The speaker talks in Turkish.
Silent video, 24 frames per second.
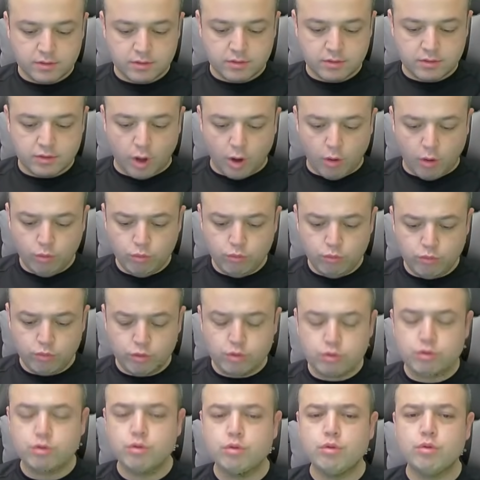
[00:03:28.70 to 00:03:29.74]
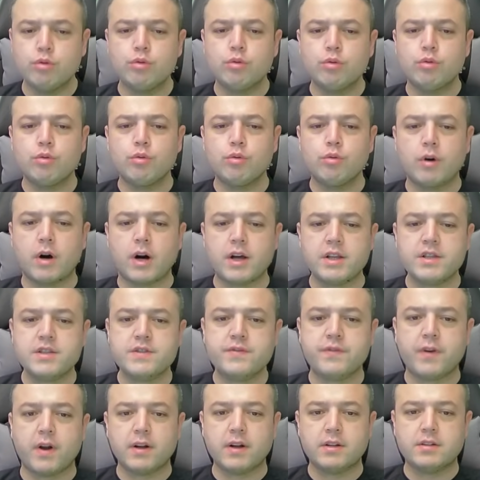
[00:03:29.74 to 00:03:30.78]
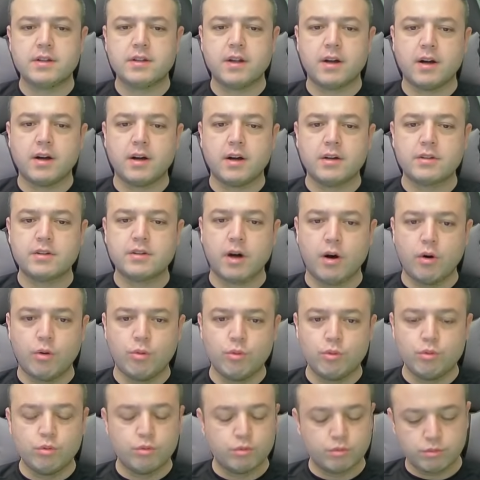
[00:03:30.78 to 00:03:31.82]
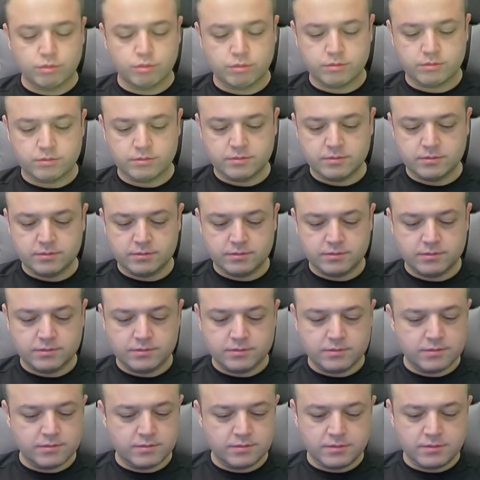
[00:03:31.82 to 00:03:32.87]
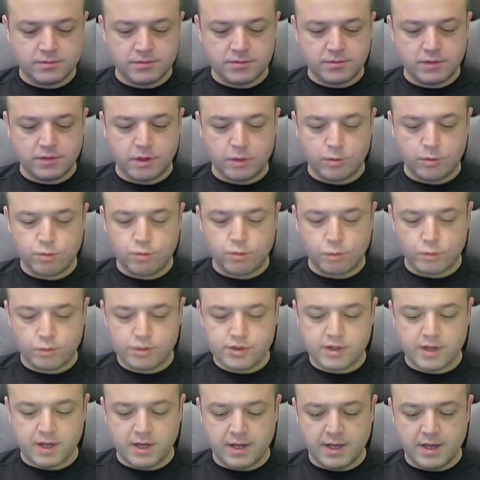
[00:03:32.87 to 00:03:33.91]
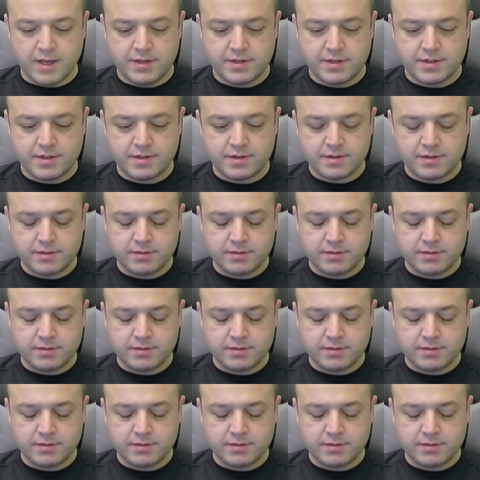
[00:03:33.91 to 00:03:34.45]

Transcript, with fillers: Raul vurdu. Az farkla. Raul. Al Gonzalez.